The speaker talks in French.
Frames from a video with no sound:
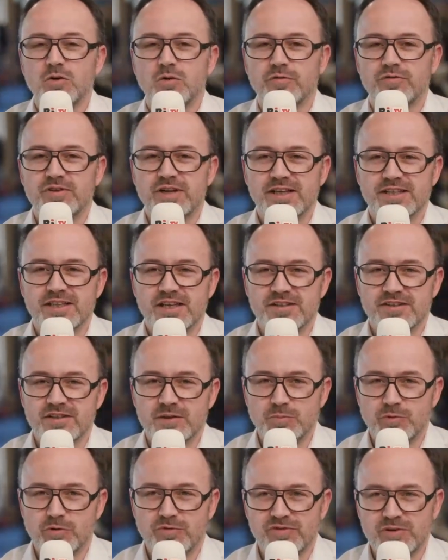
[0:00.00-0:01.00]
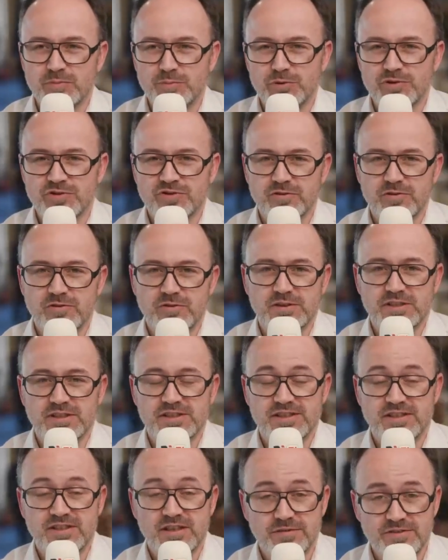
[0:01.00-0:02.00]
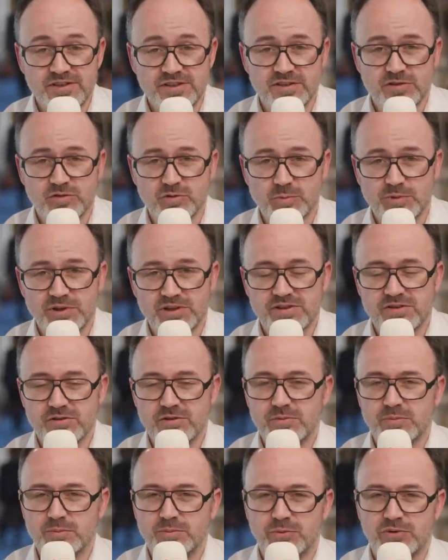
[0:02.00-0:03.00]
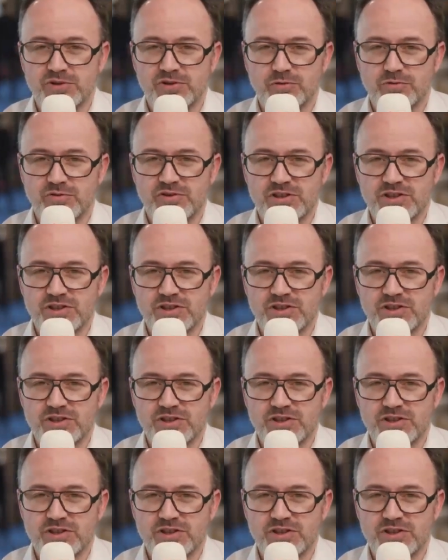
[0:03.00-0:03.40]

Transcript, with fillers: On va regarder pour 20% les services qui sont présents pour les